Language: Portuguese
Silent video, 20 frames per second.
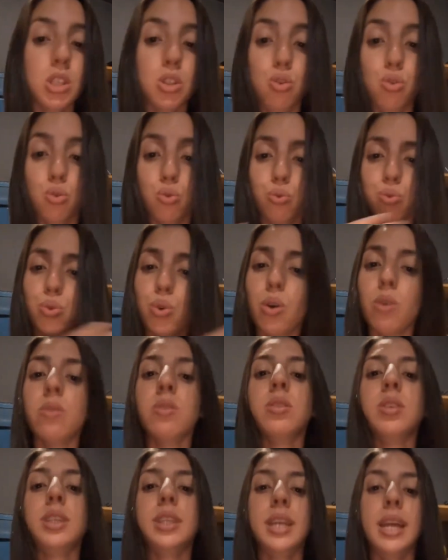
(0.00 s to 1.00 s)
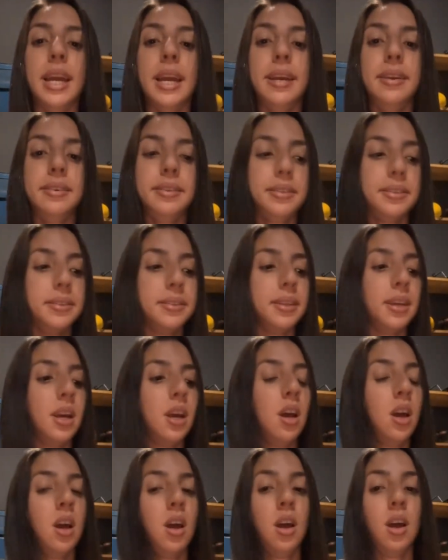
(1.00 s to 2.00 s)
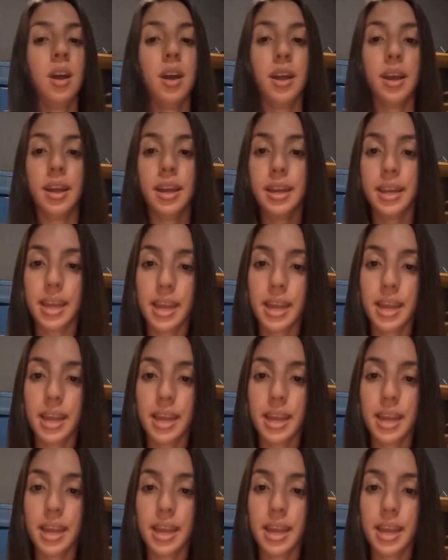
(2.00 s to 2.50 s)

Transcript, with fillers: junto com vocês. É